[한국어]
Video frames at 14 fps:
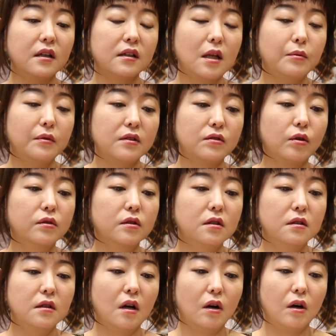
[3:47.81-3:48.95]
그렇기 때문에
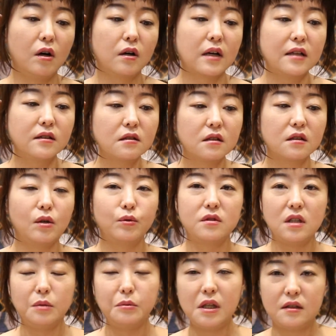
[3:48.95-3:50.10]
저는 어, 간절기
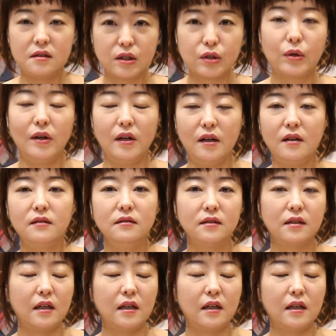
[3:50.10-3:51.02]
옷이 이미 있을 거예요.